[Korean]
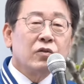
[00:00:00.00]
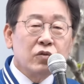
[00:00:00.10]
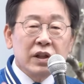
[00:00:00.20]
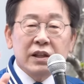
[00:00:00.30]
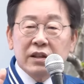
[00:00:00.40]

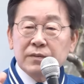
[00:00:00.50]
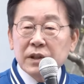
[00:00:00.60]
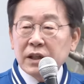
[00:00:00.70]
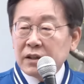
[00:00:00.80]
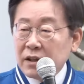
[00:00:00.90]
국내
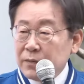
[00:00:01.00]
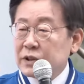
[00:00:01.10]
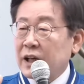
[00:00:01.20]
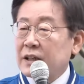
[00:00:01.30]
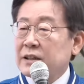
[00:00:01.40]
기업들이
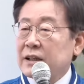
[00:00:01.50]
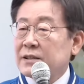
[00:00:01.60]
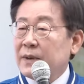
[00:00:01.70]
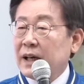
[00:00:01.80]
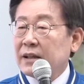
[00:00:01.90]
여러분 잘
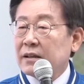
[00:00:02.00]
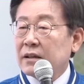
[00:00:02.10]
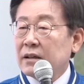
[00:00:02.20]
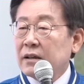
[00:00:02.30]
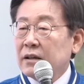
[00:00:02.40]
아시겠지만
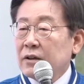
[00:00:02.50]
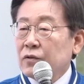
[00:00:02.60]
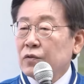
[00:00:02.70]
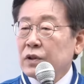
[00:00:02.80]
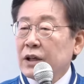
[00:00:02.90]

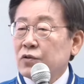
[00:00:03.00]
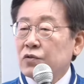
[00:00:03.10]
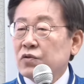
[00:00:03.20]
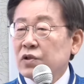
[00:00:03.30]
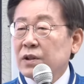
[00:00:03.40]
국내
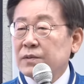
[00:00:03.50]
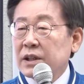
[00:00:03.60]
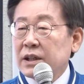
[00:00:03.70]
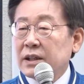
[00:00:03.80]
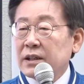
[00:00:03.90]
수출
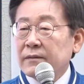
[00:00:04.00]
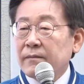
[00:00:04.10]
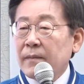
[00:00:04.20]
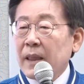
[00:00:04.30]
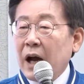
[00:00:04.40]
기업들이
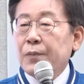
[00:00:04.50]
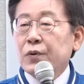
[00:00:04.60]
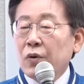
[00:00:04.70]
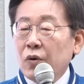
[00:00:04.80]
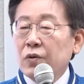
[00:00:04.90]

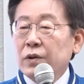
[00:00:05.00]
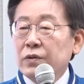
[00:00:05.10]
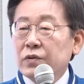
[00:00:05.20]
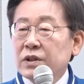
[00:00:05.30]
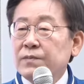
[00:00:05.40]
앞으로
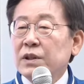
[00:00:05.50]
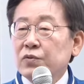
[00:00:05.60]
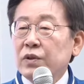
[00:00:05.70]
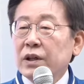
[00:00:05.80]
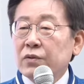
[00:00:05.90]
5년 후,
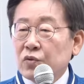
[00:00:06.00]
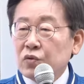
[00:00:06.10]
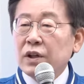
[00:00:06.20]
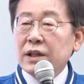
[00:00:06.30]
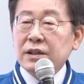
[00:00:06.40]
10년 후에는
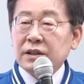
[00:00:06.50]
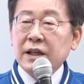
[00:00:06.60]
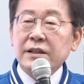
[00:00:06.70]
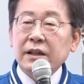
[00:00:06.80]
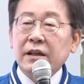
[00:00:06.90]
국내에서
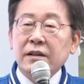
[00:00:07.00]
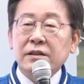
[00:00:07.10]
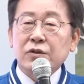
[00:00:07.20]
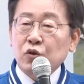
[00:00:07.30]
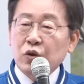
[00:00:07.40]

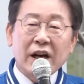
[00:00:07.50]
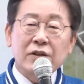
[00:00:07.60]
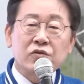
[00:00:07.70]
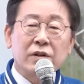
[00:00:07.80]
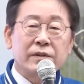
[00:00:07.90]
재생에너지를
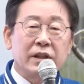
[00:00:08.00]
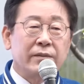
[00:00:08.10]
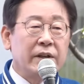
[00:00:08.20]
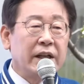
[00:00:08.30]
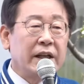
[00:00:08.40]
조달할 수가 없기
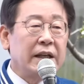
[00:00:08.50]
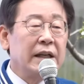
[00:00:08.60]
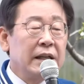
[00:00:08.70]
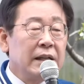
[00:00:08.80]
때문에